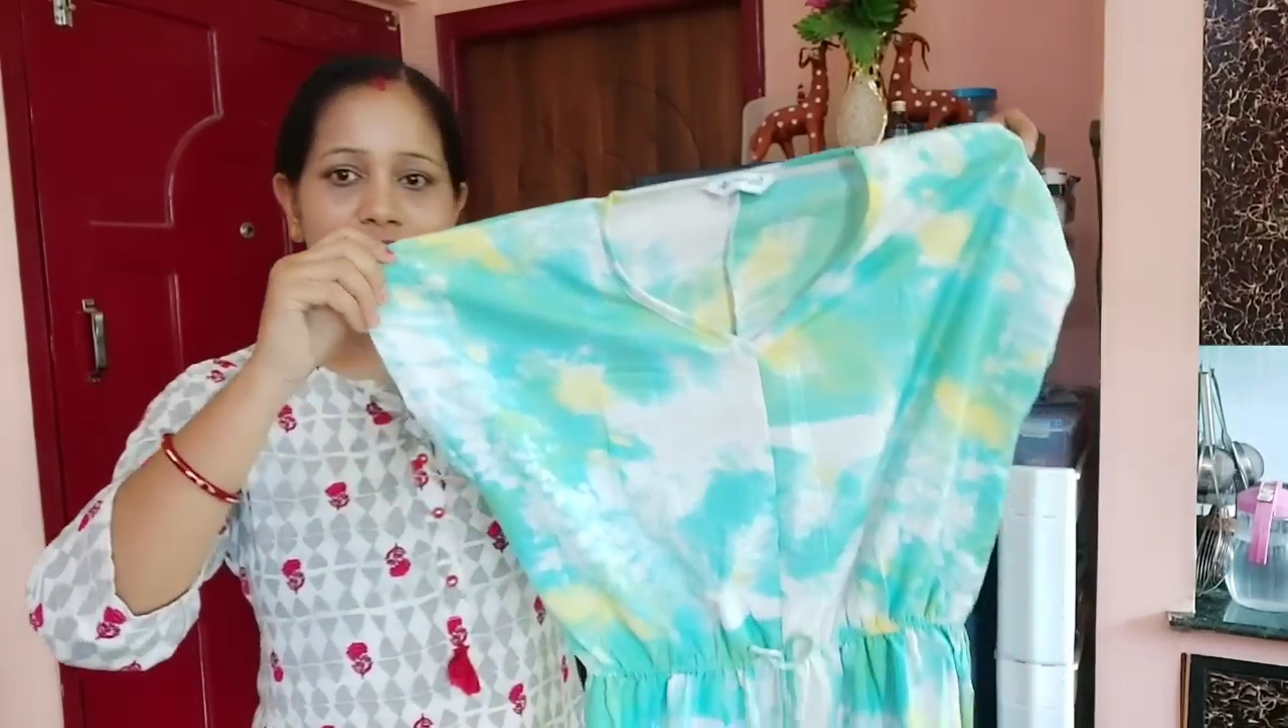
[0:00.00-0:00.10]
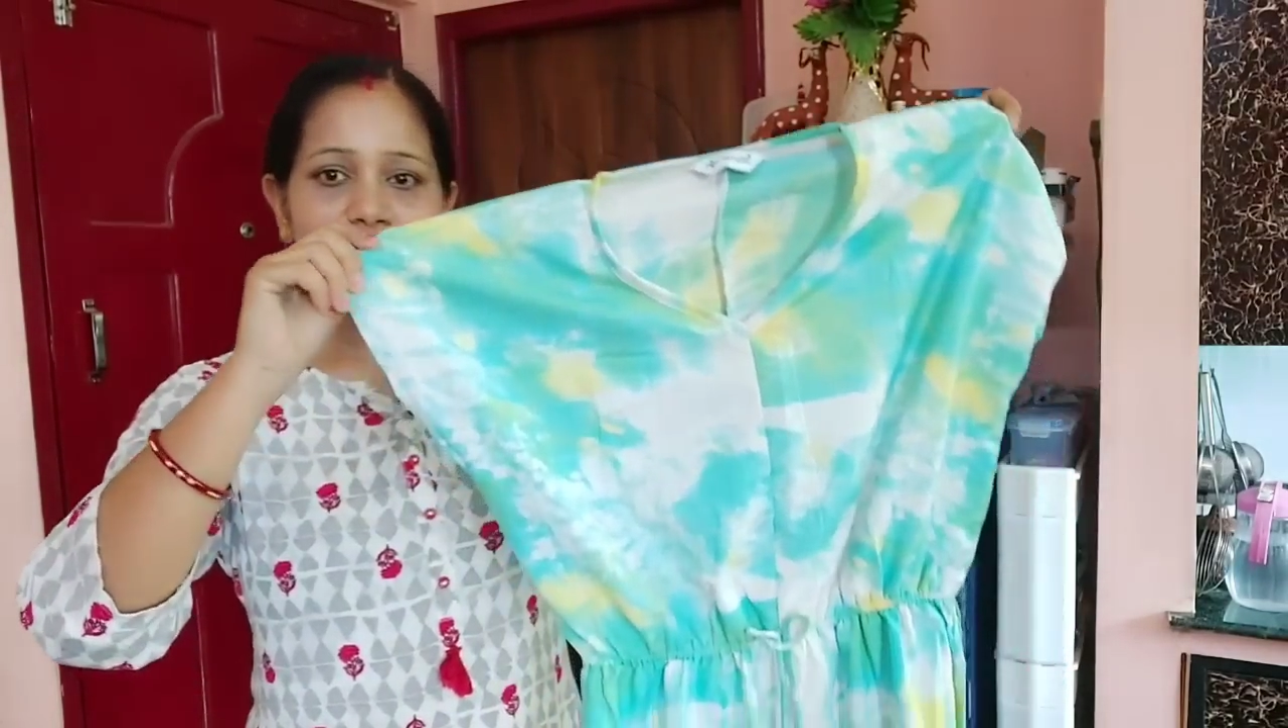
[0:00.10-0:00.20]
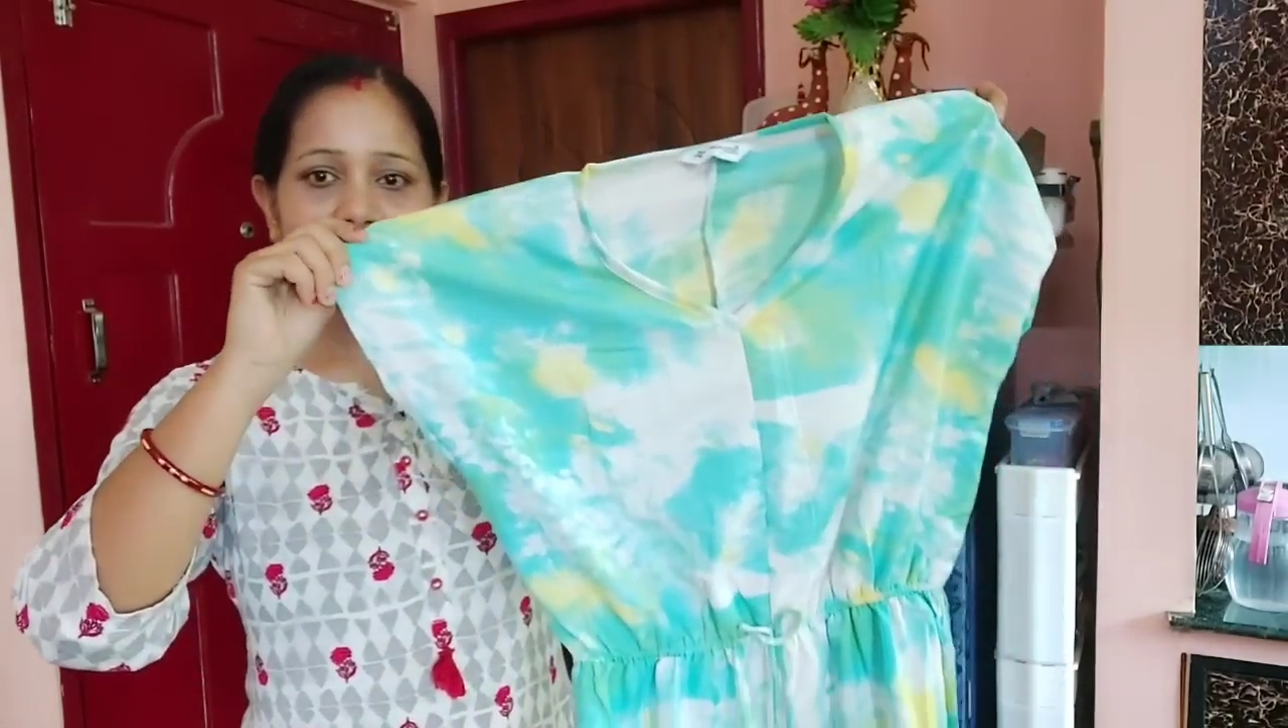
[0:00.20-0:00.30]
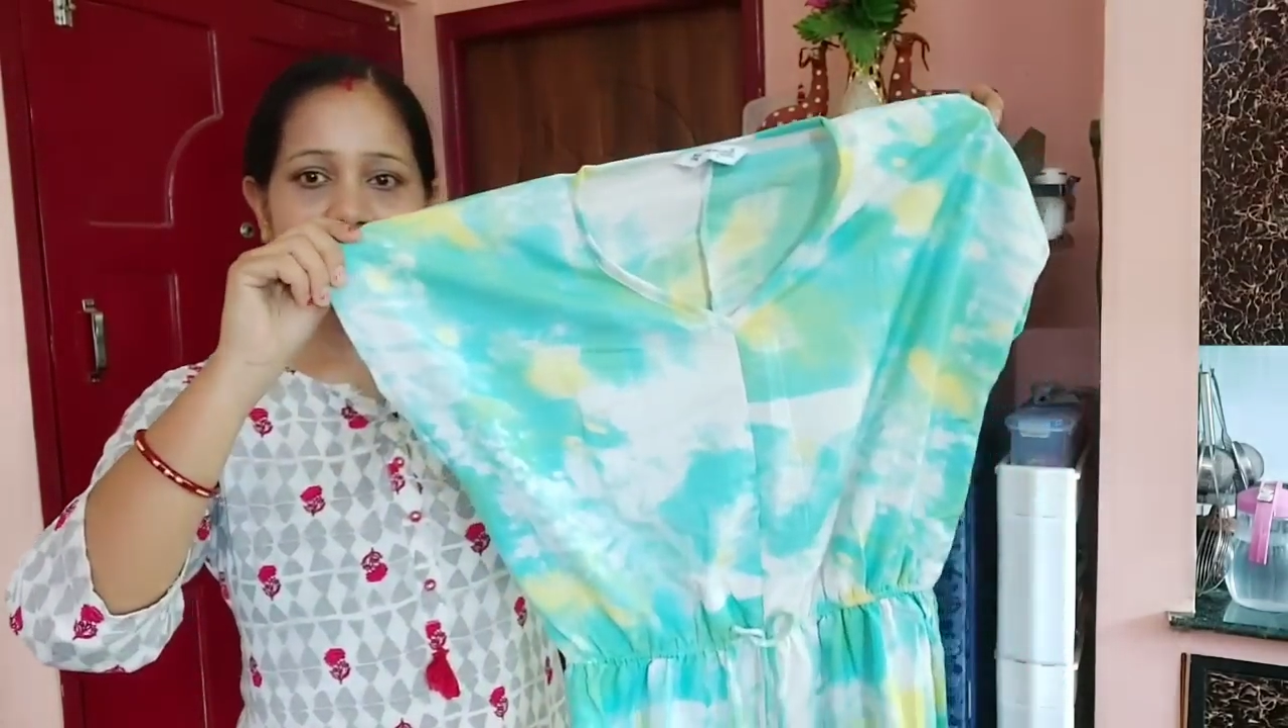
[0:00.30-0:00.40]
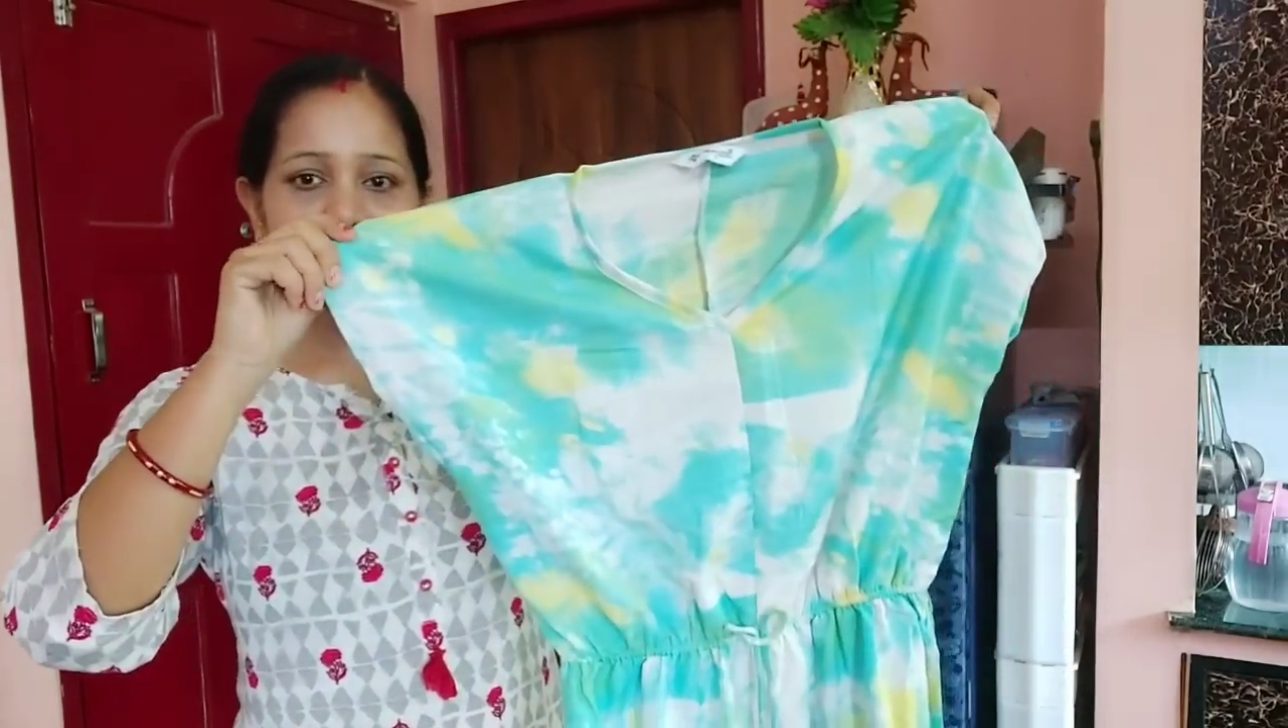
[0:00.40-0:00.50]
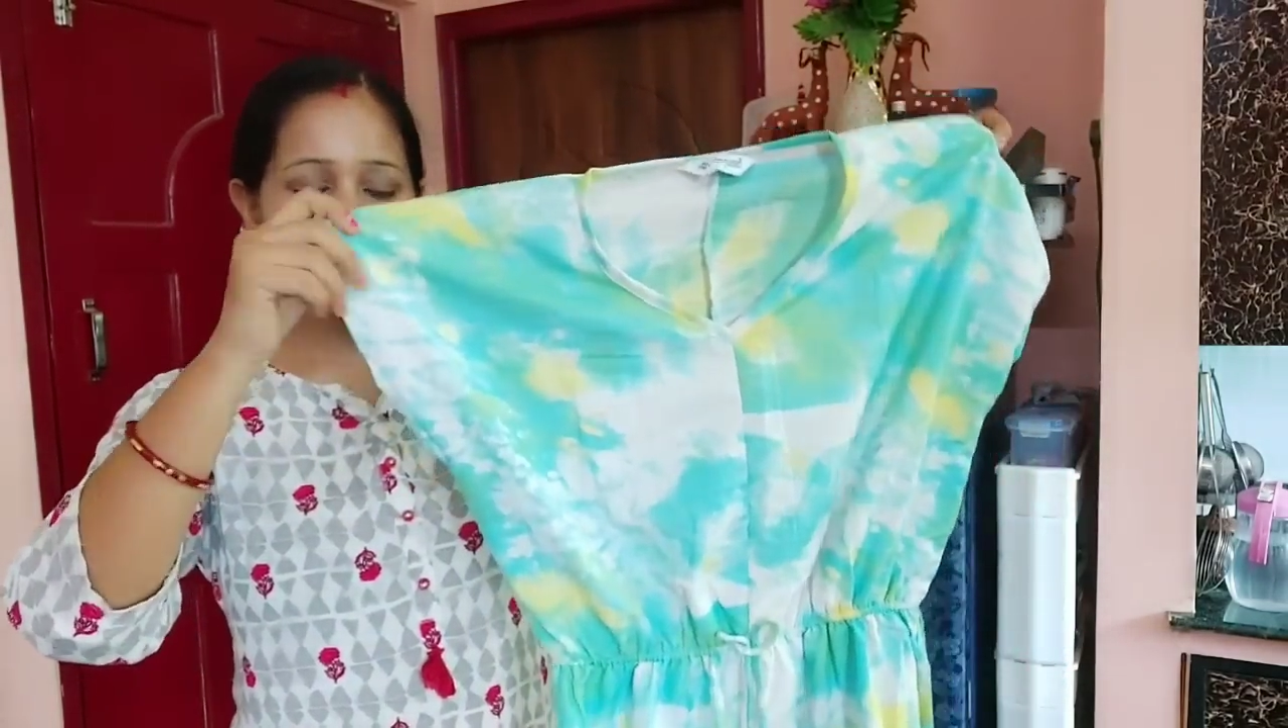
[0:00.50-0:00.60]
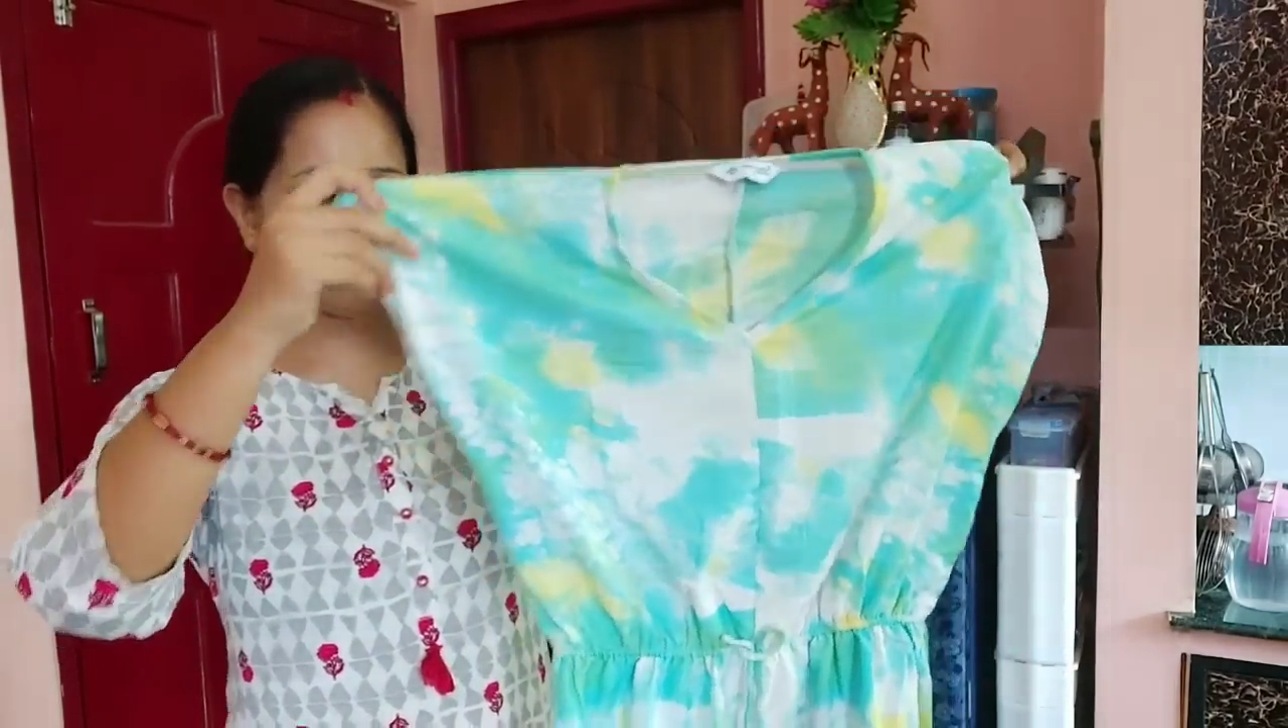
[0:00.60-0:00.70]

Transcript: তো এই হচ্ছে